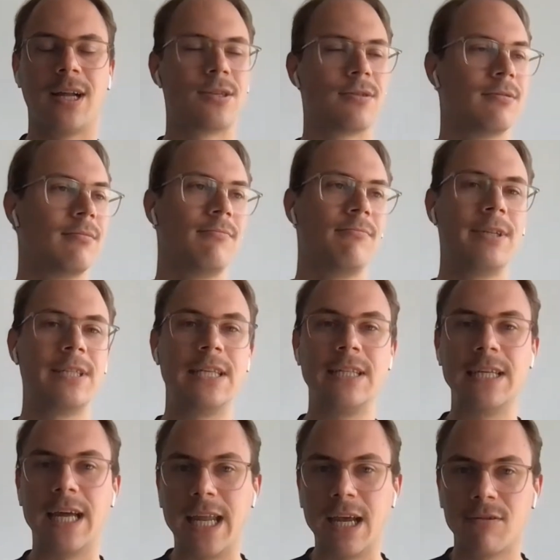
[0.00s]
Also wie
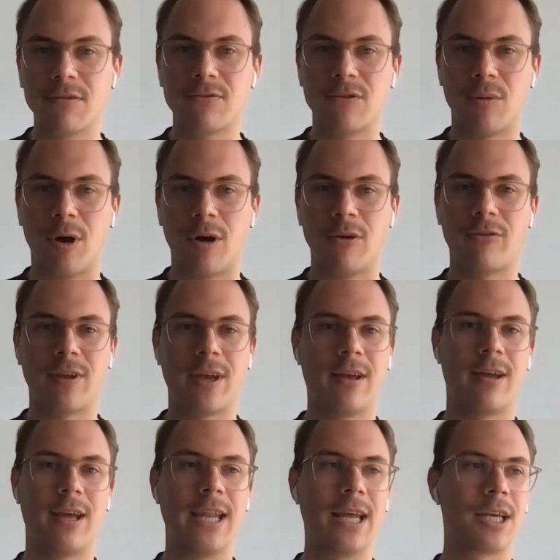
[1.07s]
sieht die Ernährungsform aus? Äh,
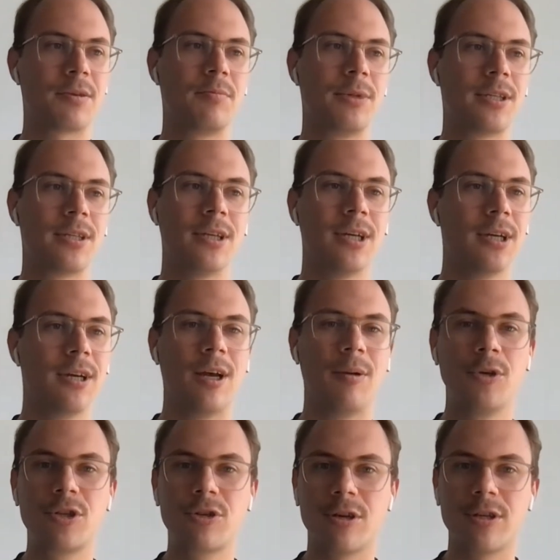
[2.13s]
ernähre ich mich äh,
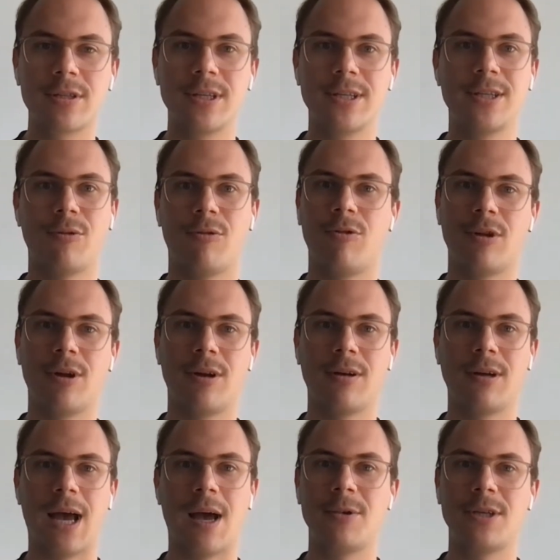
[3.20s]
mischköstlich
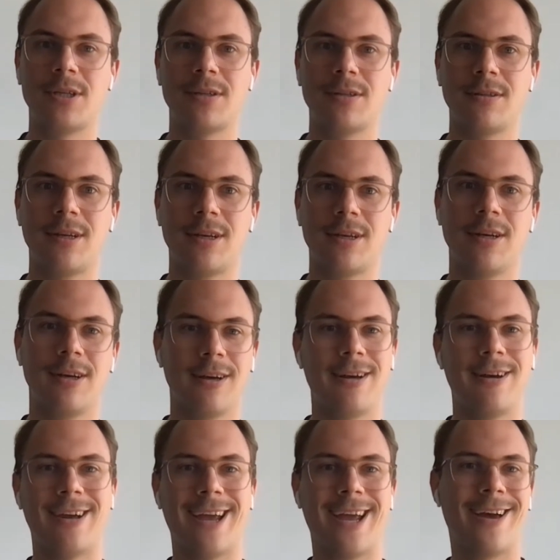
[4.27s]
oder habe ich eine
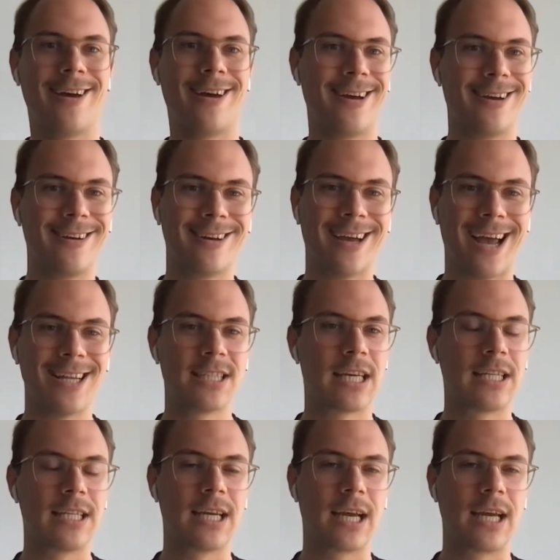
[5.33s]
äh, eher äh,
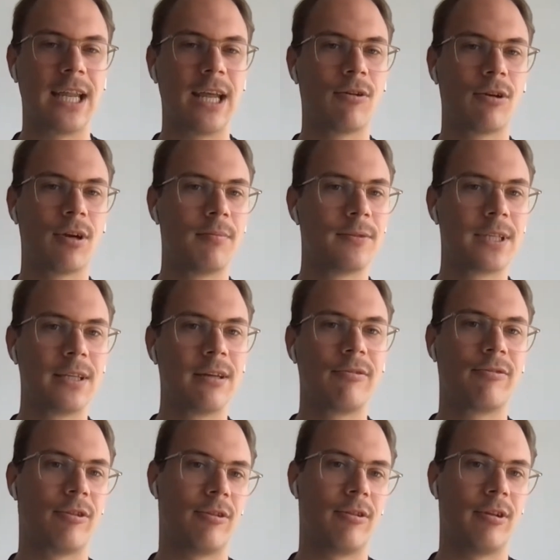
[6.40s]
einseitige Ernährung im
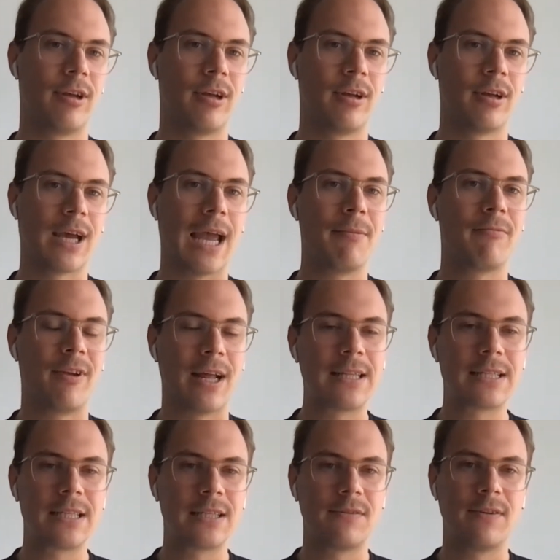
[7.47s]
Sinne von äh, rein
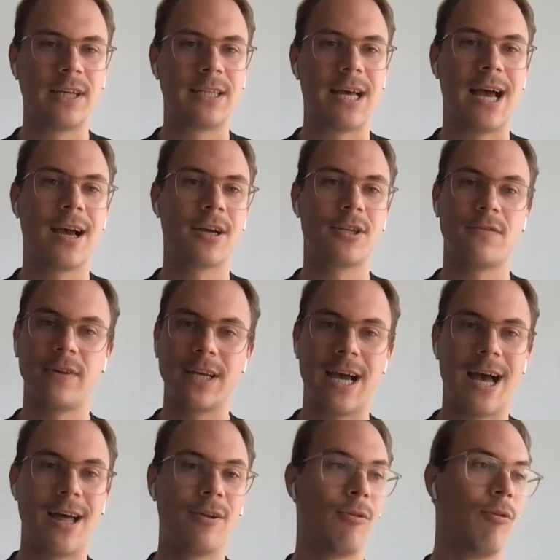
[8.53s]
pflanzlich, vegetarisch,
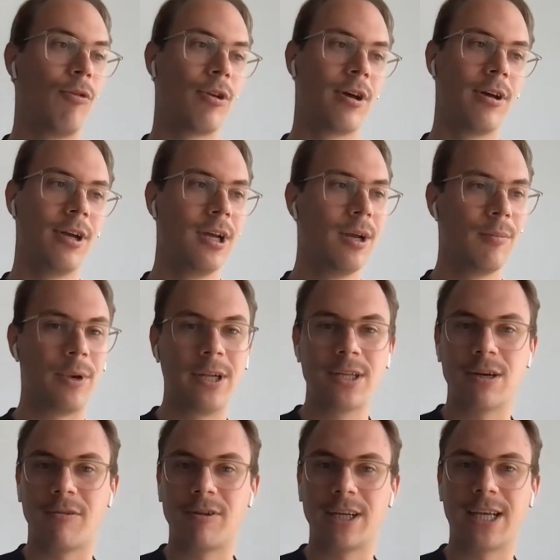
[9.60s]
vegan oder bin
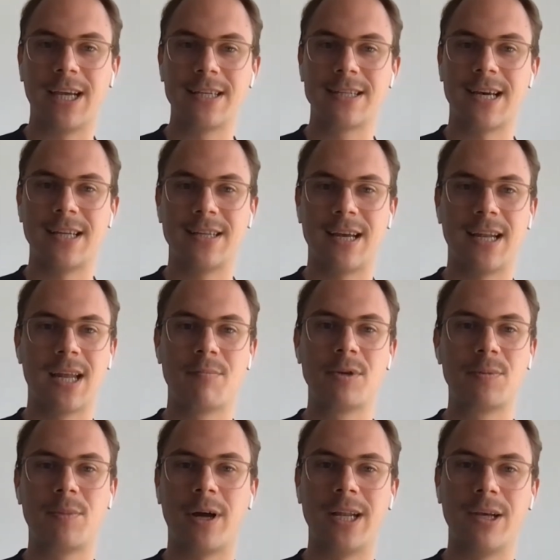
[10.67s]
ich auf der Gegenseite, ernähre
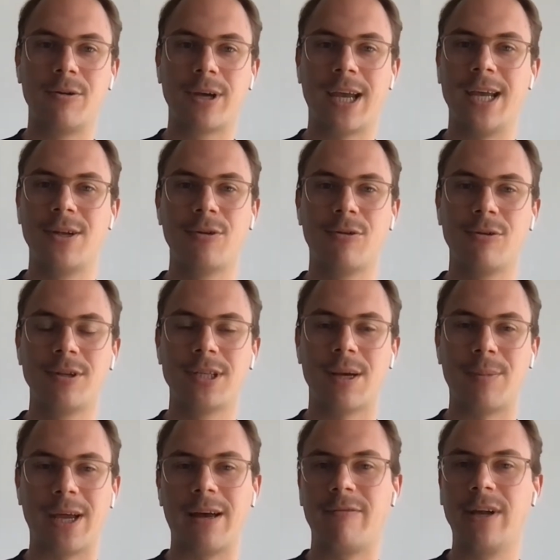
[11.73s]
mich Paleokete und ich
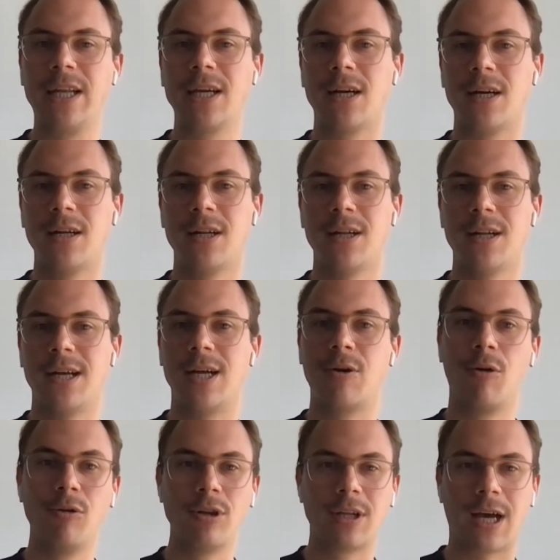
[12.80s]
habe eher weniger äh,
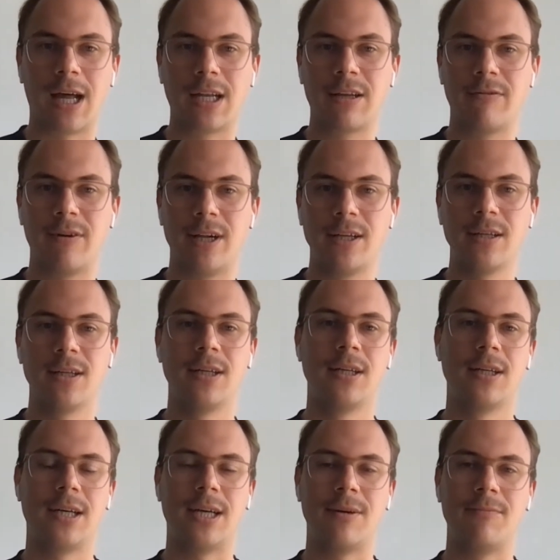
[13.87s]
Kohlenhydratquellen?
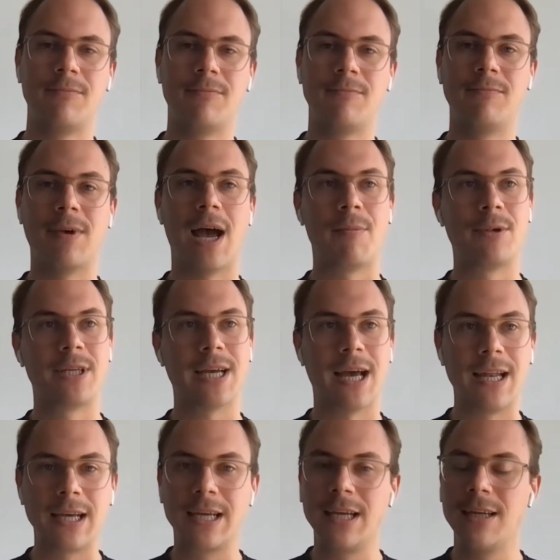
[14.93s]
ähm, habe ich
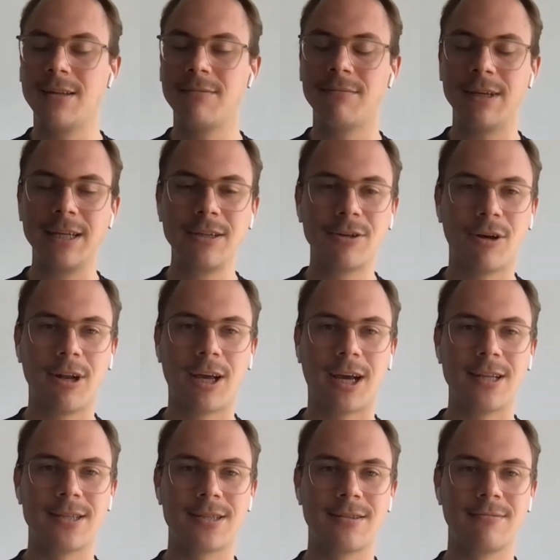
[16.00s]
Allergien,
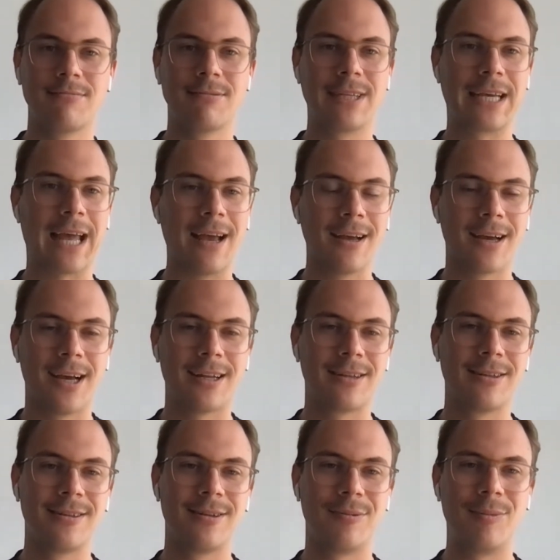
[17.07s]
Intoleranzen,
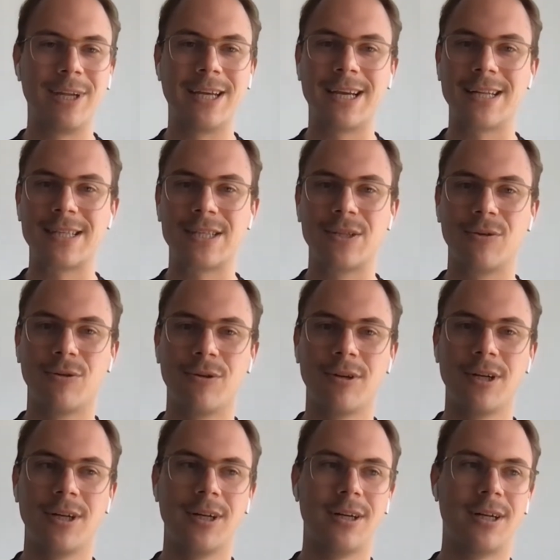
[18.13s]
Krankheiten,
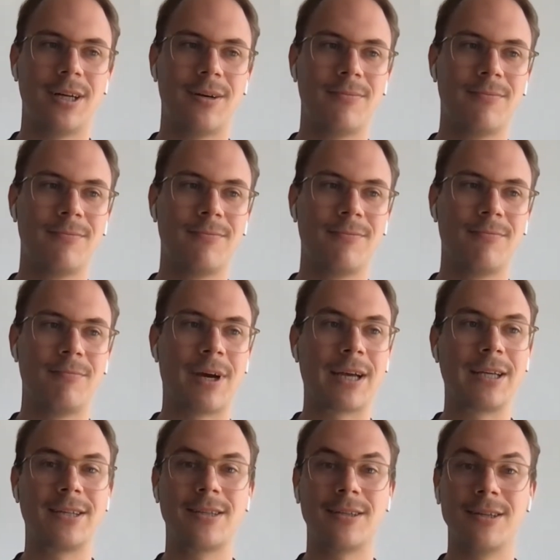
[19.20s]
Medikation, ähm,
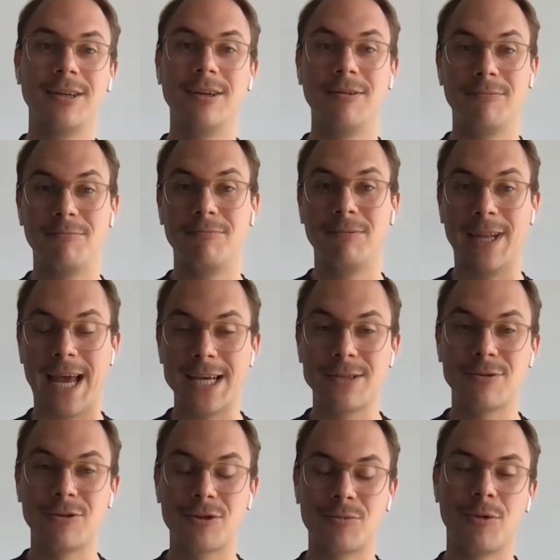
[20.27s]
mache ich
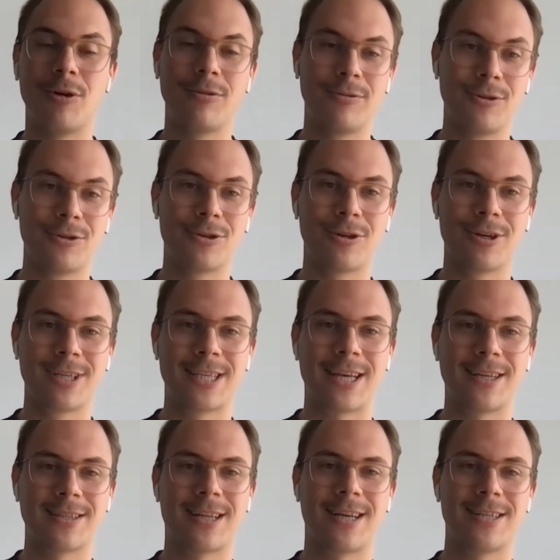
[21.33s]
Leistungssport, wie du schon
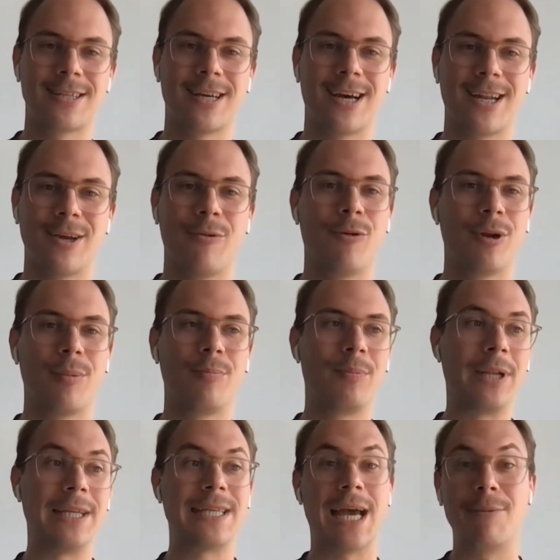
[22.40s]
gesagt hast gerade, oder
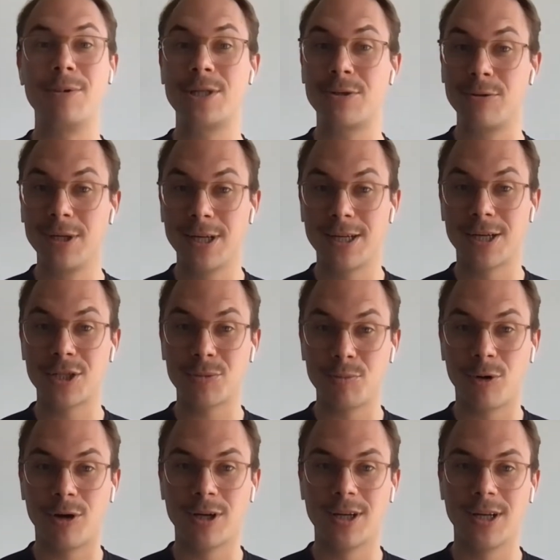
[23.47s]
bin ich ambitionierter
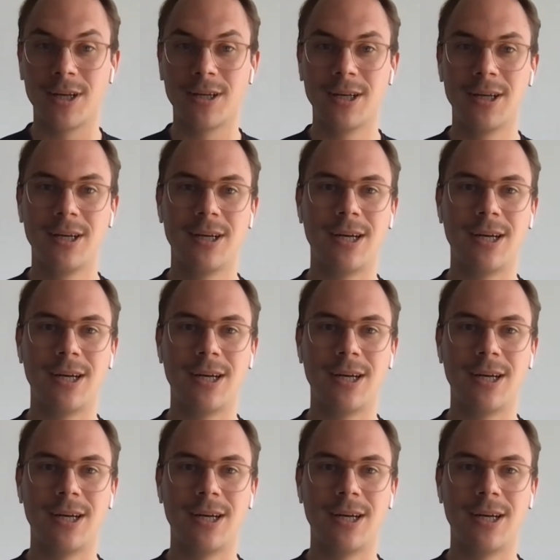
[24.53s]
Sportler?